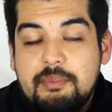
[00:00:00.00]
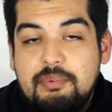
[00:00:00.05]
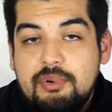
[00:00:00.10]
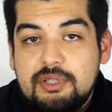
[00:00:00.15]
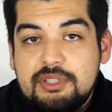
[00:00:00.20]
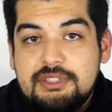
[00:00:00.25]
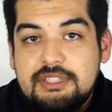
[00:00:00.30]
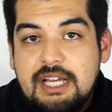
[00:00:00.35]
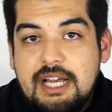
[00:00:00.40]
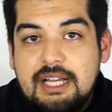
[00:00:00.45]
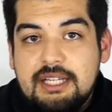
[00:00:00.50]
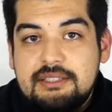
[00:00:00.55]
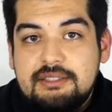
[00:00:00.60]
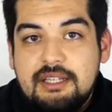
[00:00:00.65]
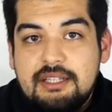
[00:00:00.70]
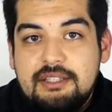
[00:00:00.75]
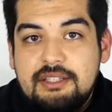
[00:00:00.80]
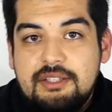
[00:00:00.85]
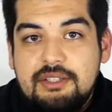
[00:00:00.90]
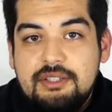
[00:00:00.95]

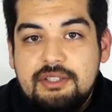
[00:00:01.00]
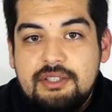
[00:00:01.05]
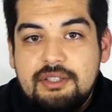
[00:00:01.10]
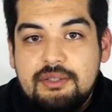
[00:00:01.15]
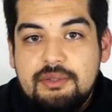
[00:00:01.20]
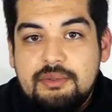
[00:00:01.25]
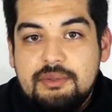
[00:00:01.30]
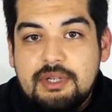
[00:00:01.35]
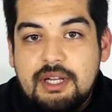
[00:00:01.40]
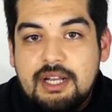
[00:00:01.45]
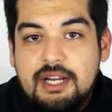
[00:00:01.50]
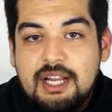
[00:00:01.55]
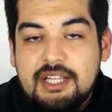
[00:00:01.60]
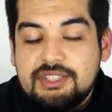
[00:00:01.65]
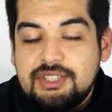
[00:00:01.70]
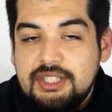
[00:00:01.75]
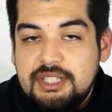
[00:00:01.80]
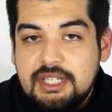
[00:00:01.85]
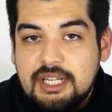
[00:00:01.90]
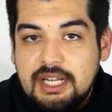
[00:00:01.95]
portata di una
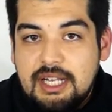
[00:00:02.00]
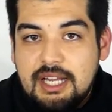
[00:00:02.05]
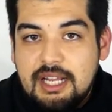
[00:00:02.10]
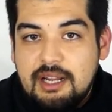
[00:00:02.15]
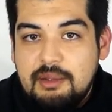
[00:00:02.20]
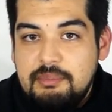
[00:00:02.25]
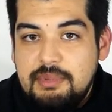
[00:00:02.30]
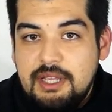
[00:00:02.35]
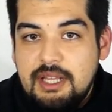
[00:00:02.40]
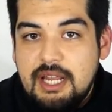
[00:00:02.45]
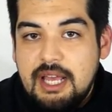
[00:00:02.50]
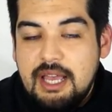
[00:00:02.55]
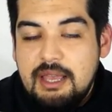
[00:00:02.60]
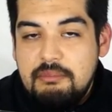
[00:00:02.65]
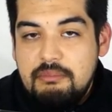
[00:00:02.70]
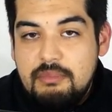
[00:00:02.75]
classica carabina